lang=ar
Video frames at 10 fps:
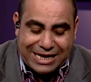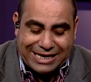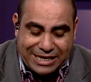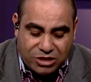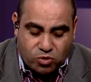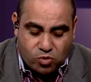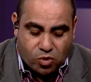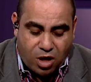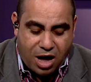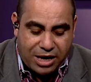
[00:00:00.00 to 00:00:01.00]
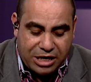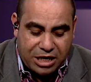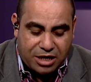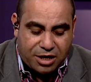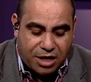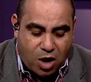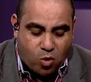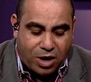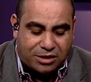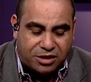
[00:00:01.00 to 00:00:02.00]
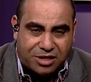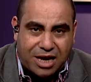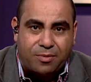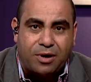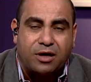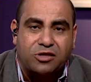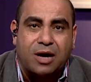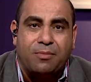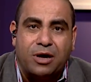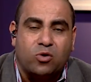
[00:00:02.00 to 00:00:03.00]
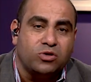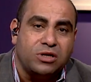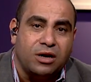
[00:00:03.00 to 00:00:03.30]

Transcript: اكرزوا قائلين انه قد اقترب اقترب ملكوت